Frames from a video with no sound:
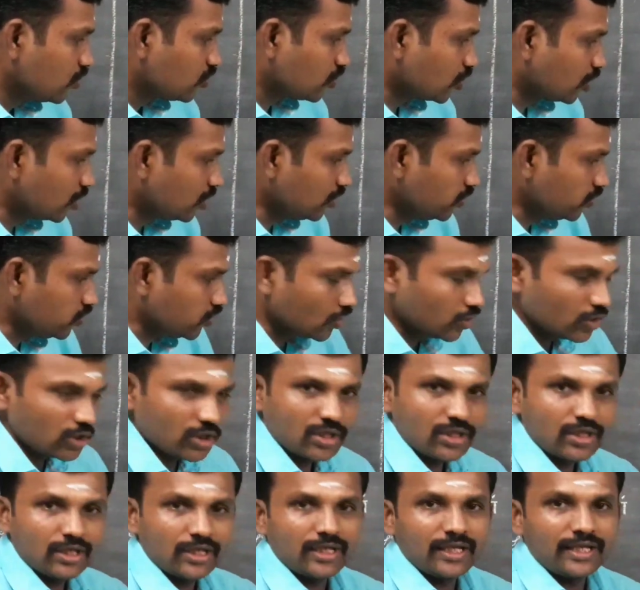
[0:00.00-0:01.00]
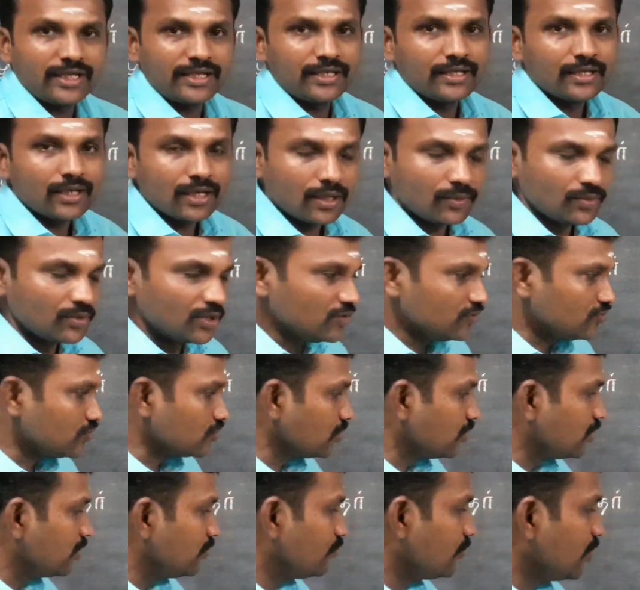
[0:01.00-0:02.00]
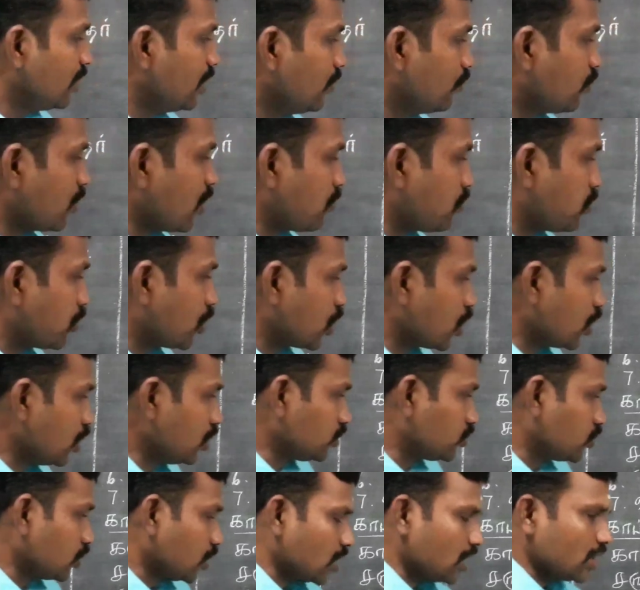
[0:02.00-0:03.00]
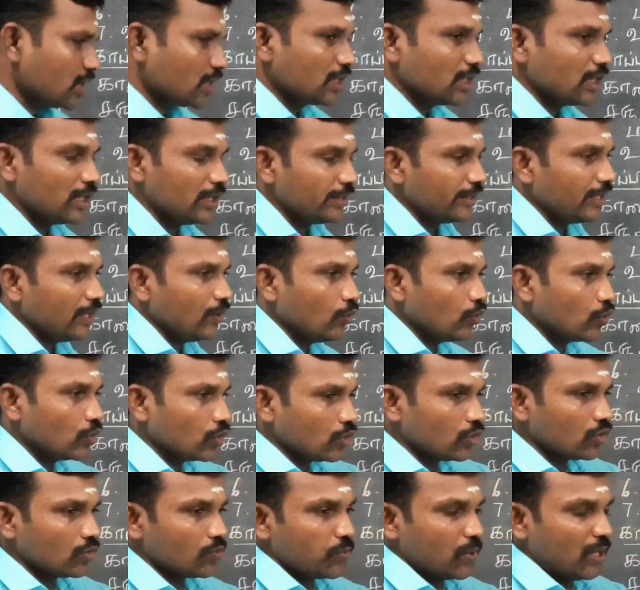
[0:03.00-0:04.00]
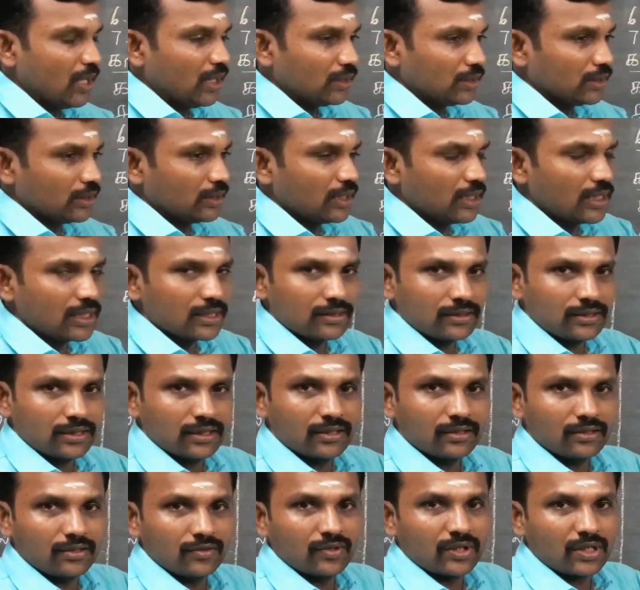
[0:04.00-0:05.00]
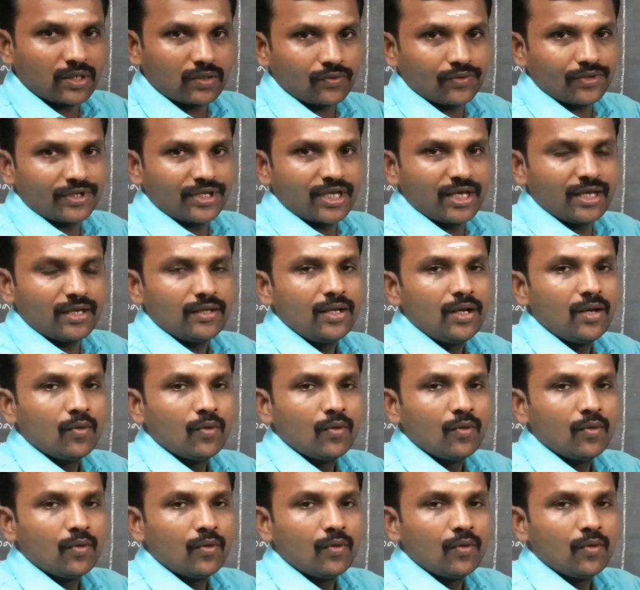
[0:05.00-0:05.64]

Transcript: சொல் தொடர்நிலை அப்படின்னு சொல்லி இப்போ பொருள் தொடர்நிலைனா ஒரு ஒரு பாட்டுக்கு அடுத்தடுத்து வரக்கூடிய